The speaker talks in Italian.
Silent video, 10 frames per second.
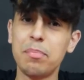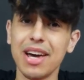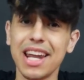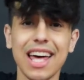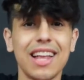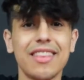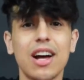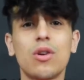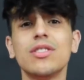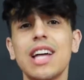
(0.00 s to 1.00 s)
il pene
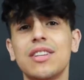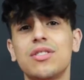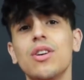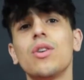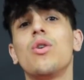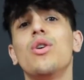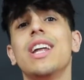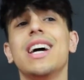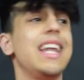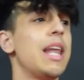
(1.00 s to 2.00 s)
andrà a contatto
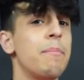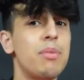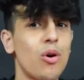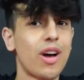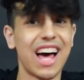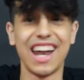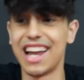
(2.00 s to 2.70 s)
con la bocca,